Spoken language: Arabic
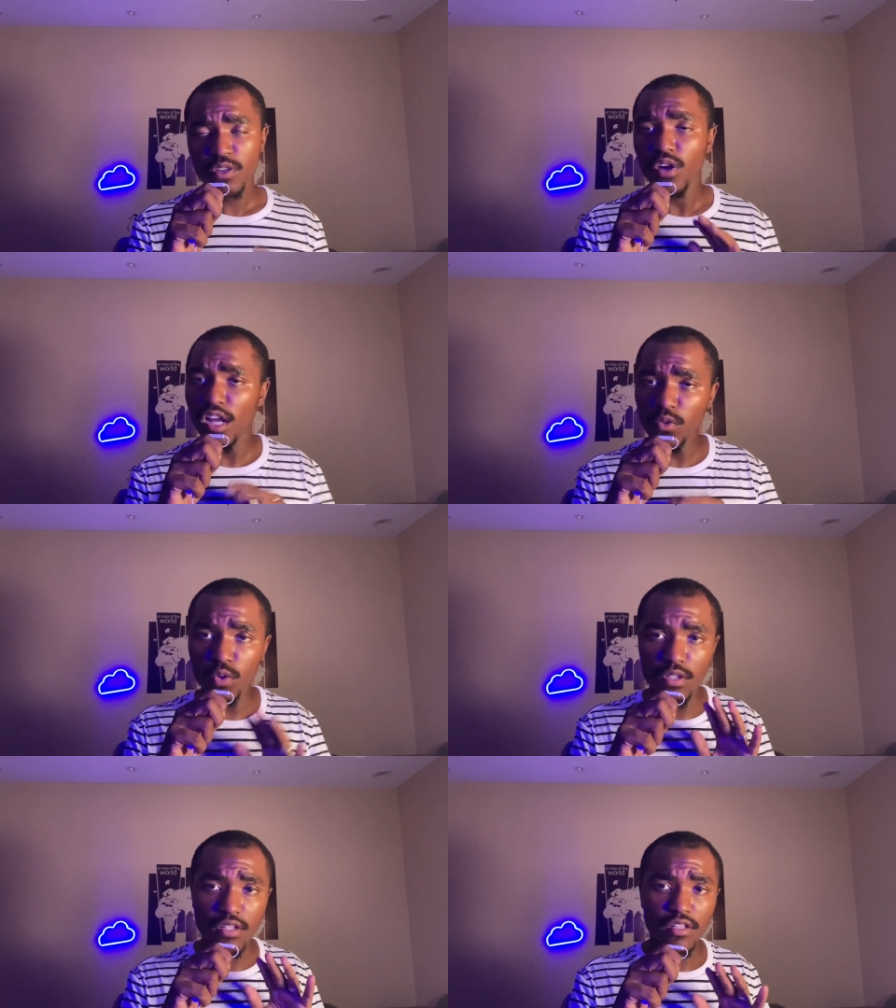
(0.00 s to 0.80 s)
على
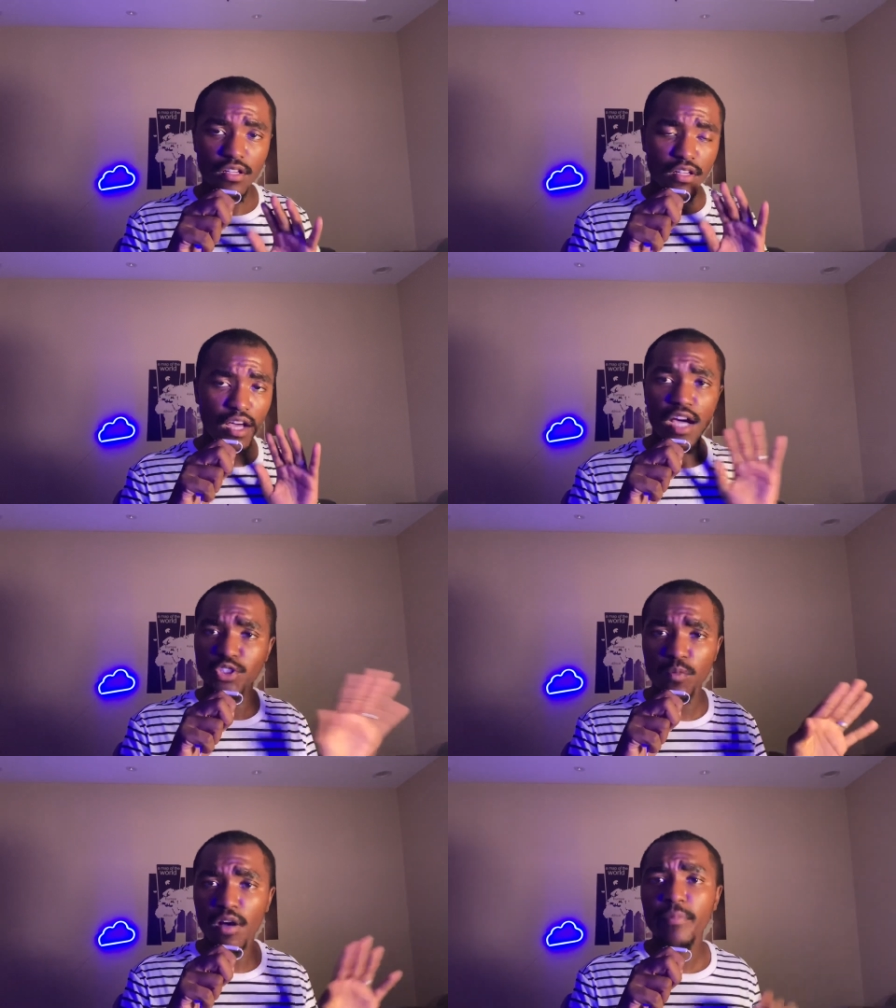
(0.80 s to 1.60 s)
طول
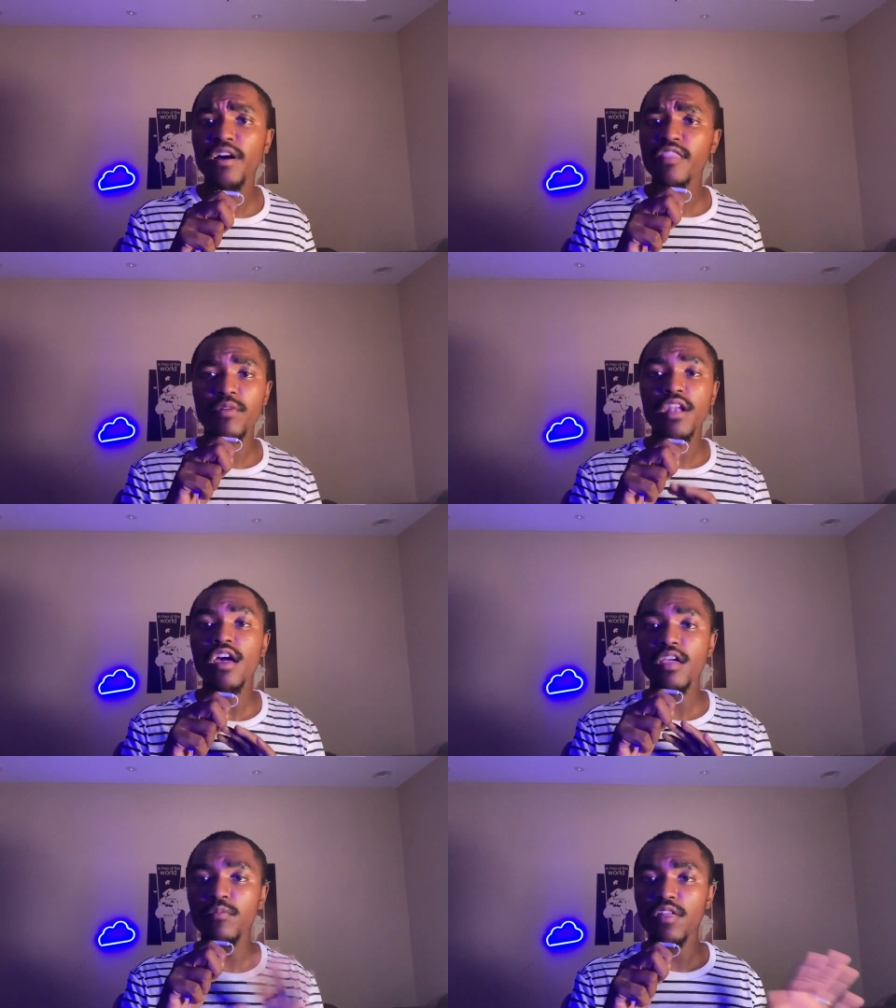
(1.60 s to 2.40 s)
عاشوا مع بعض من غير
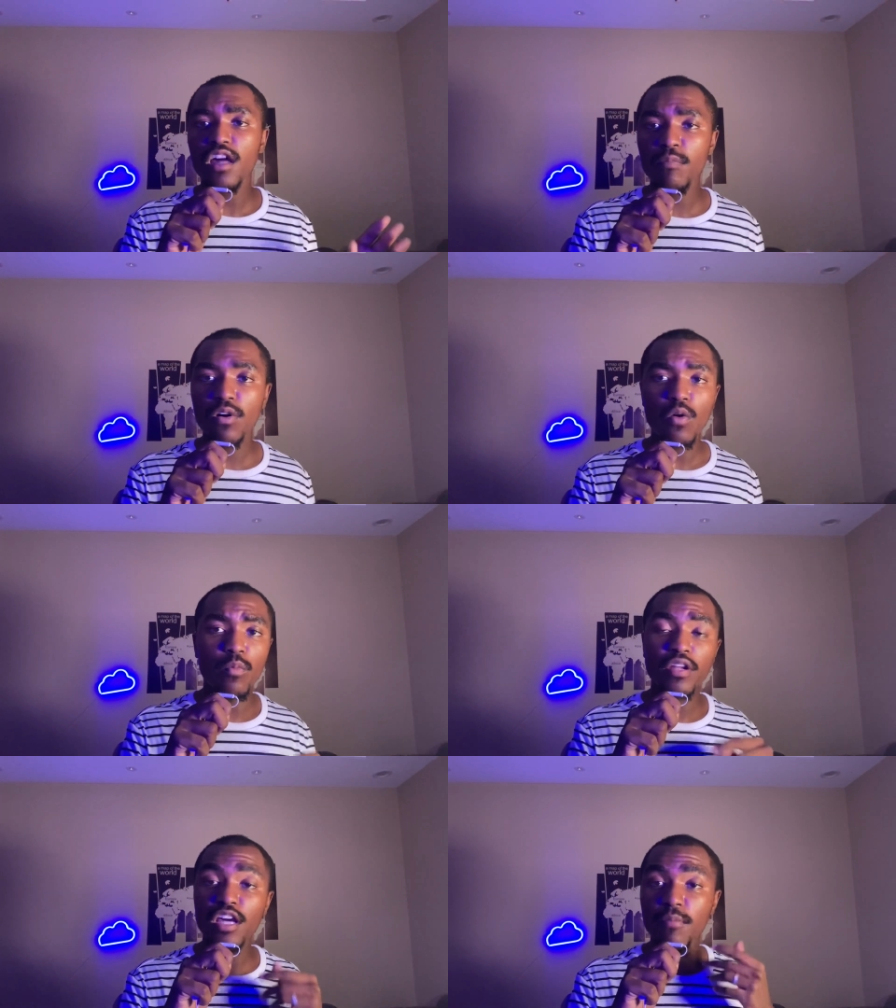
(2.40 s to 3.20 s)
أي مضاربة
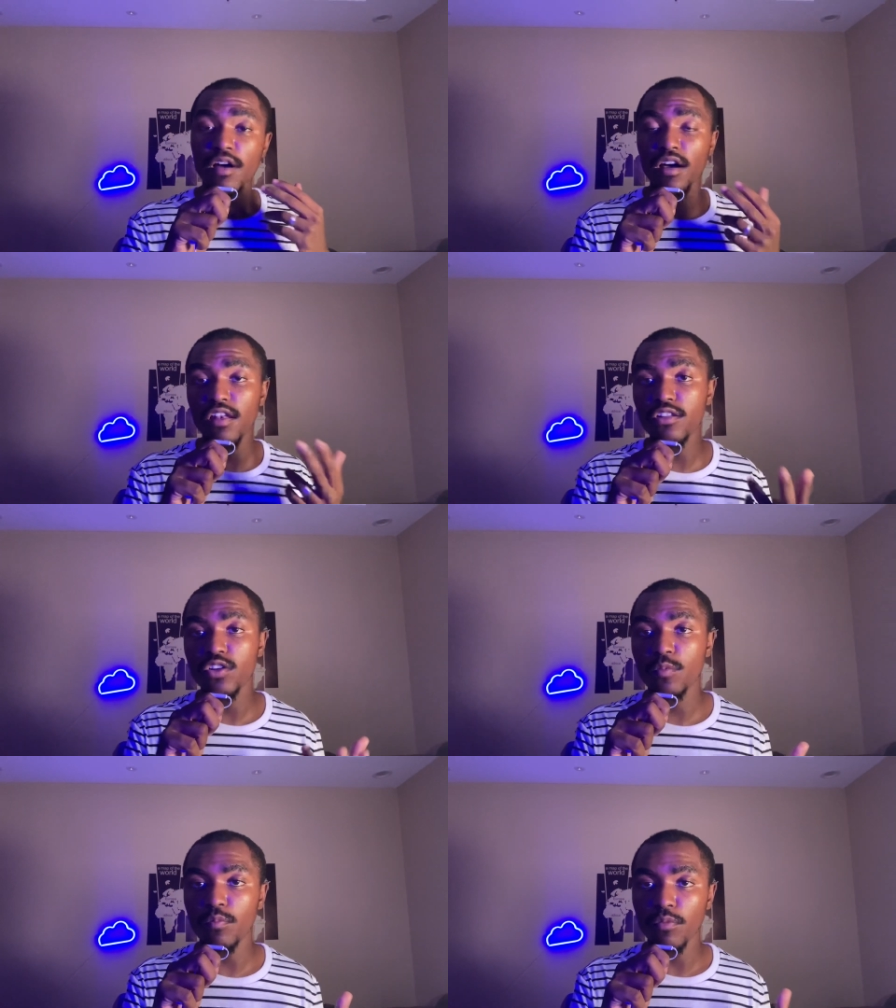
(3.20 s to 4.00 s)
ومن غير ما
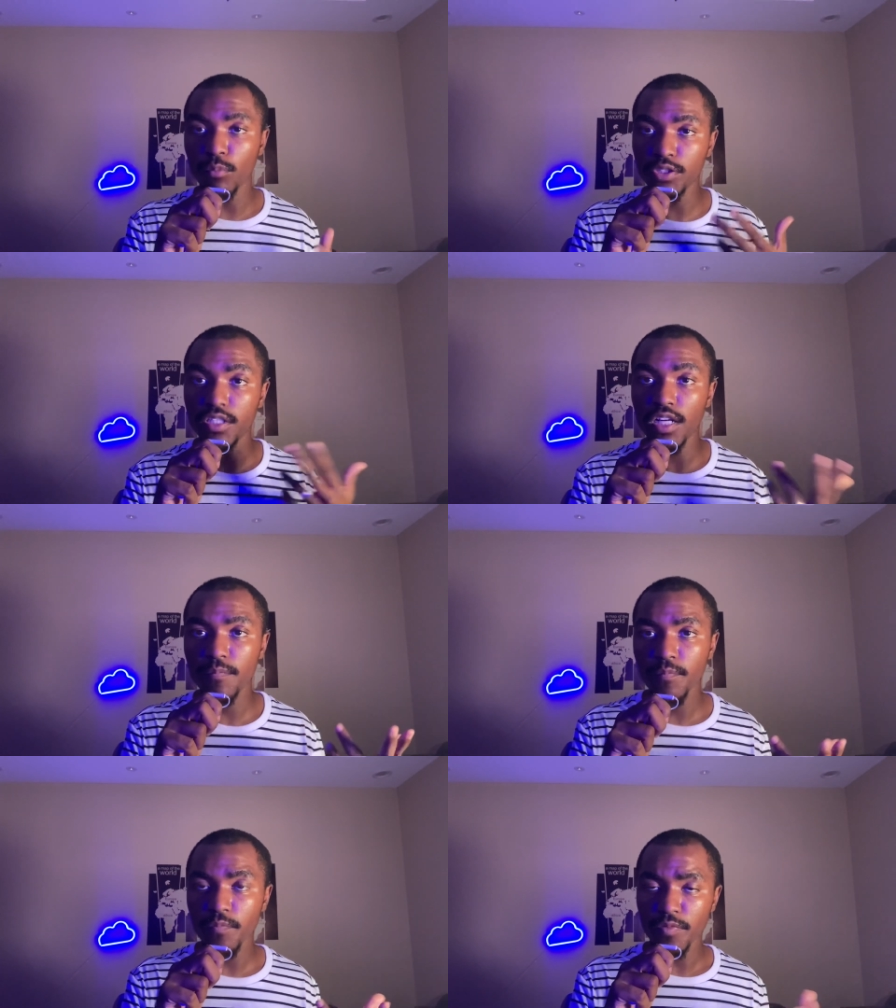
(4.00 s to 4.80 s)
أخليهم مدة
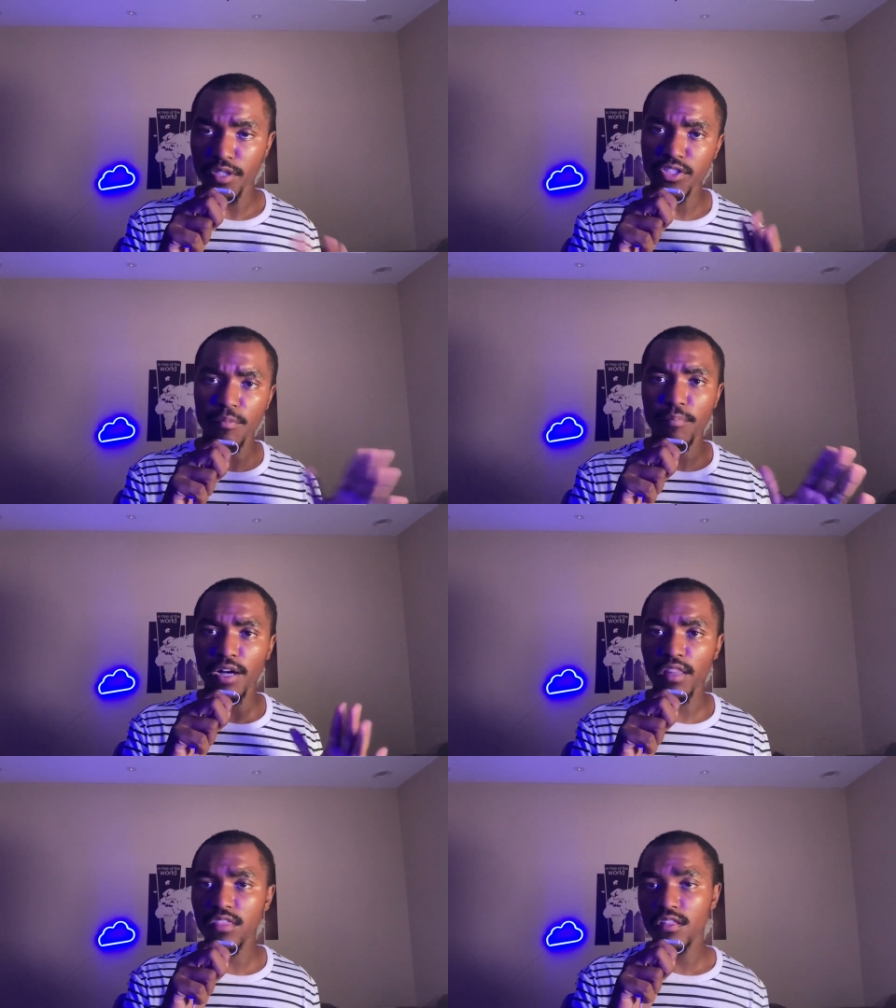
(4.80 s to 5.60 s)
جنب
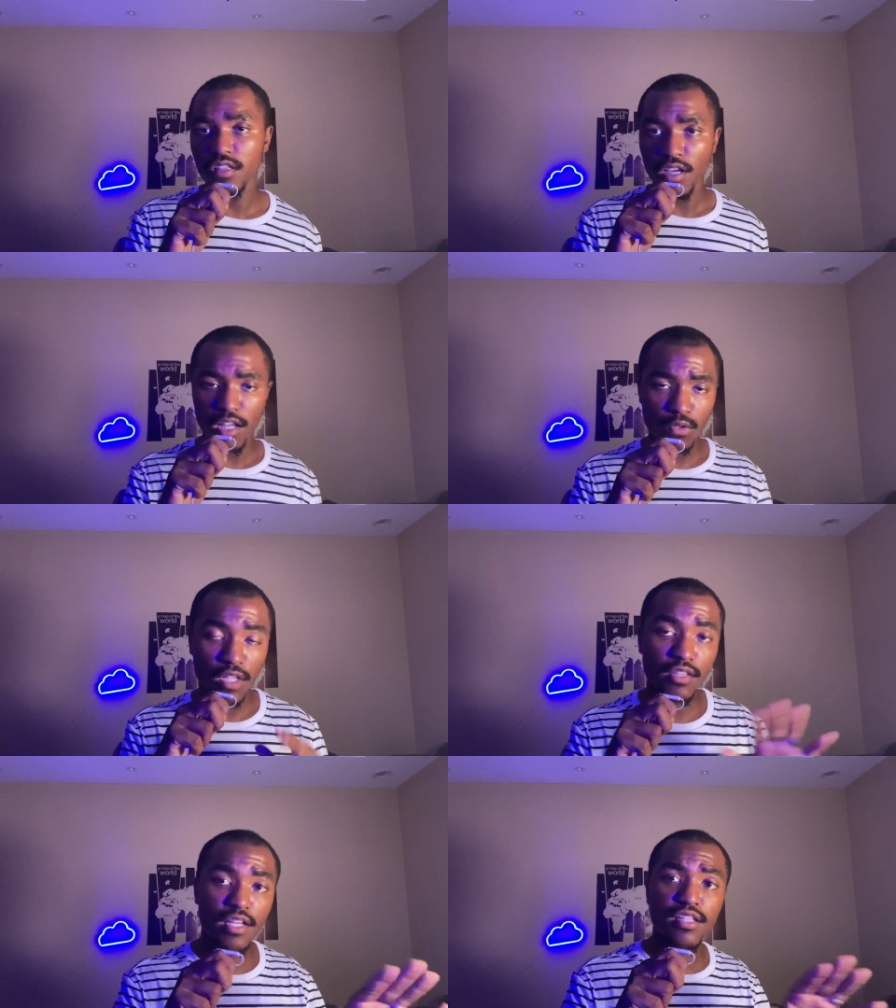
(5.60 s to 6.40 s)
بعض على طول
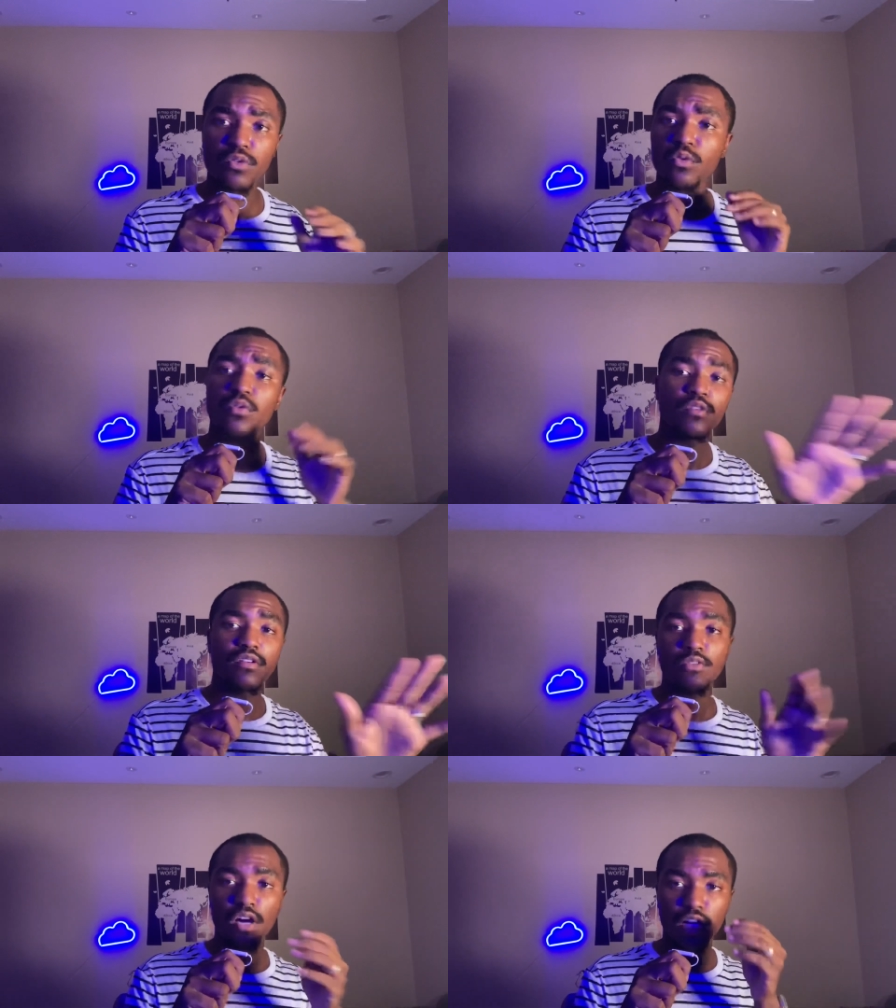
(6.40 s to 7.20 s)
حطيته
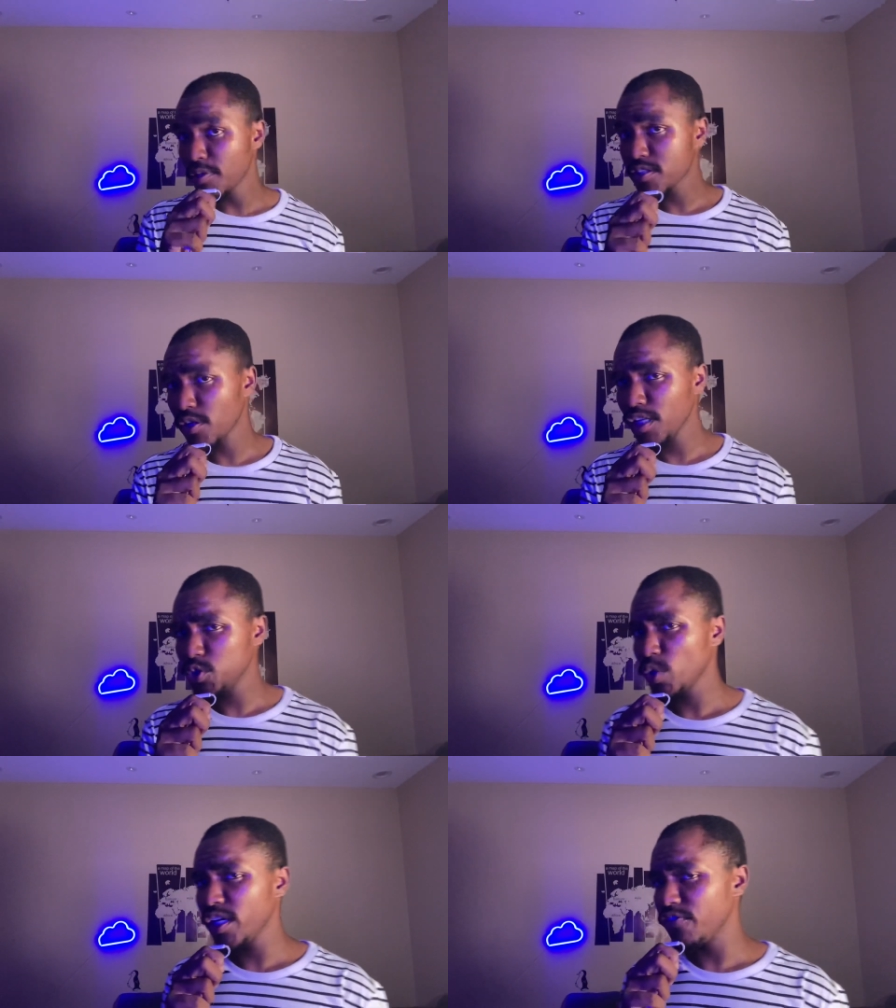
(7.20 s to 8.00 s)
وعاش بس ذولا شوية